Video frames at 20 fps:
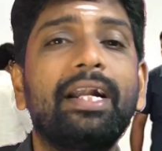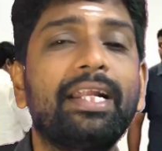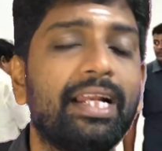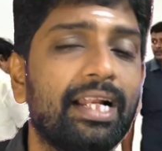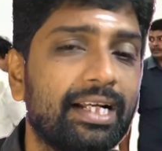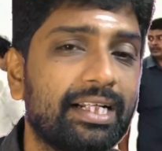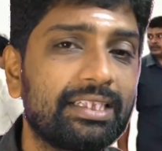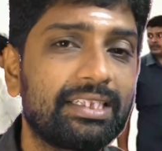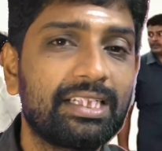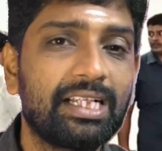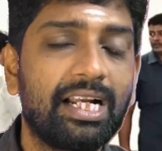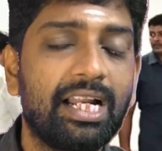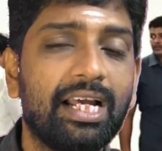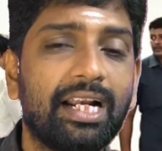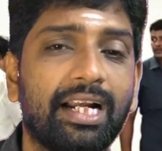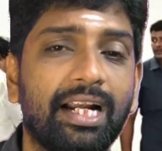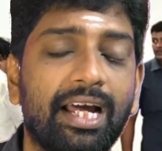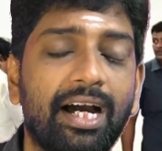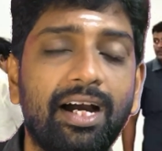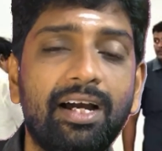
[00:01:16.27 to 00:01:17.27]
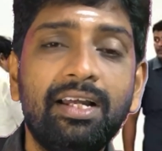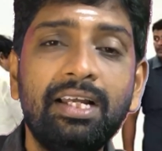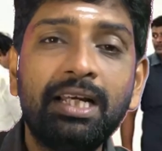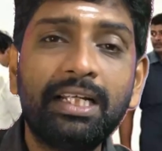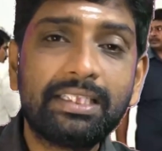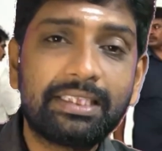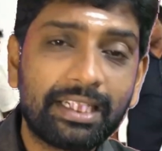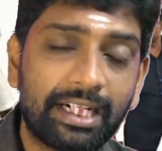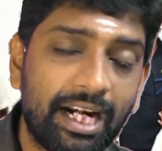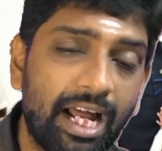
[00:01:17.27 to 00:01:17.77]
மாநில கட்சிகளா இருக்கலாம்
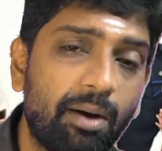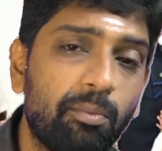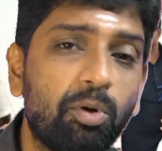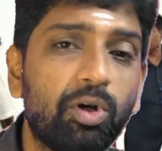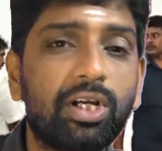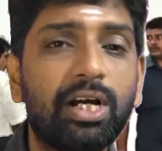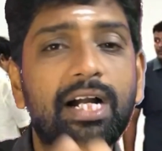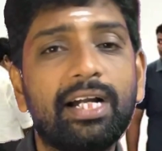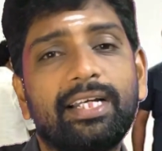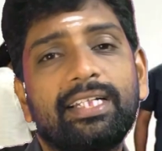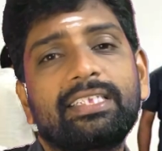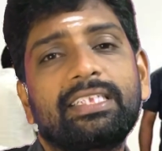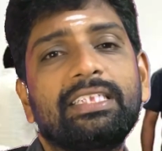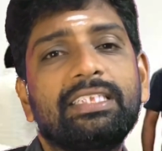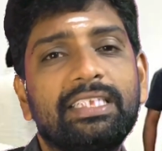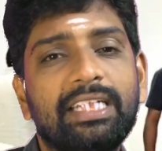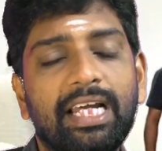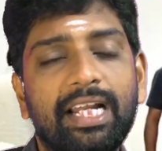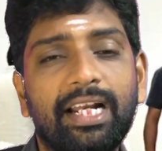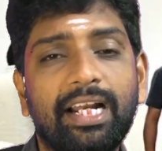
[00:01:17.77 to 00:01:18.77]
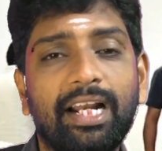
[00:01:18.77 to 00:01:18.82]
திரிணாமுல் காங்கிரஸ் கட்சியா